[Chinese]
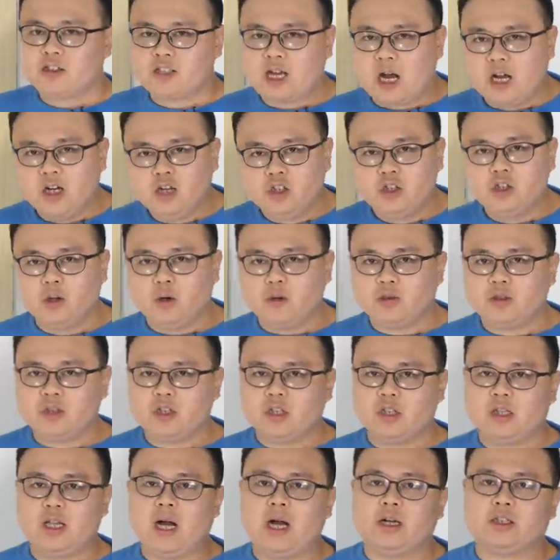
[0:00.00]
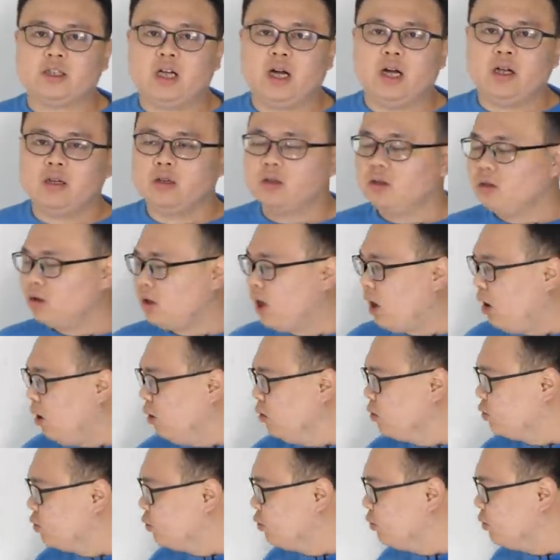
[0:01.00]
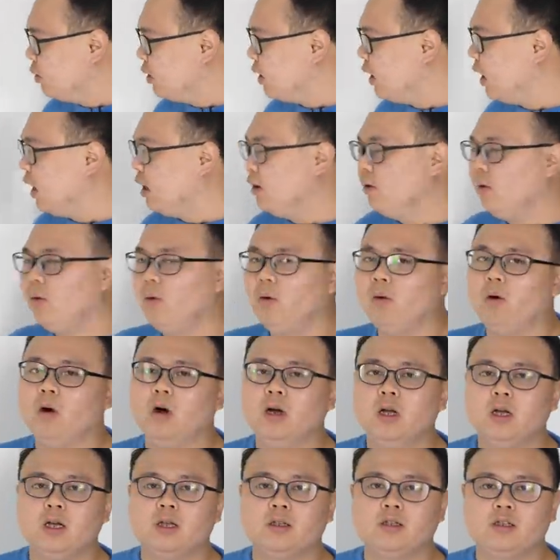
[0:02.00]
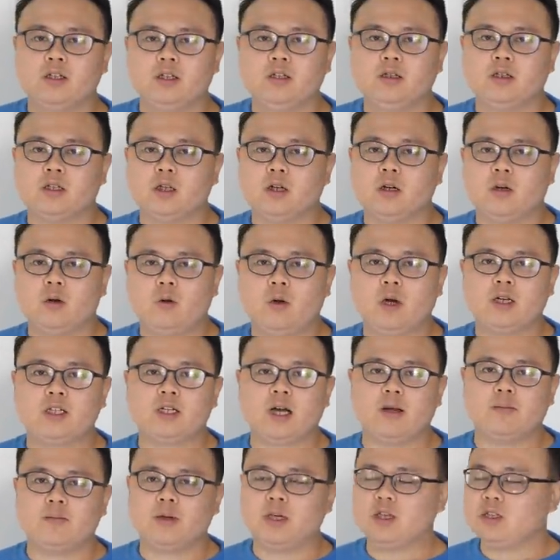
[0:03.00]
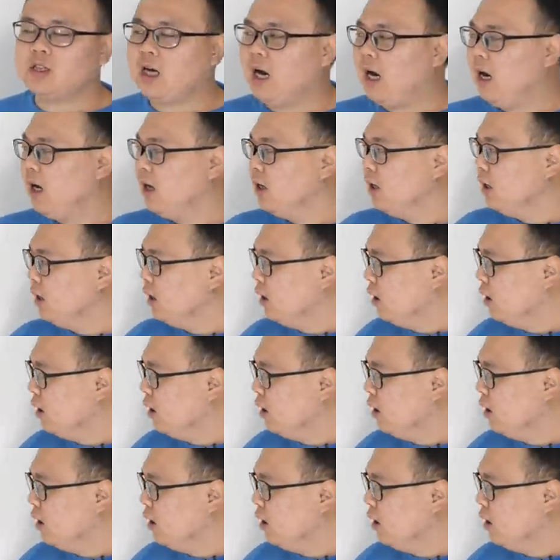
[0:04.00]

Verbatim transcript: 散手棋大战，到处点火进行乱战拼杀。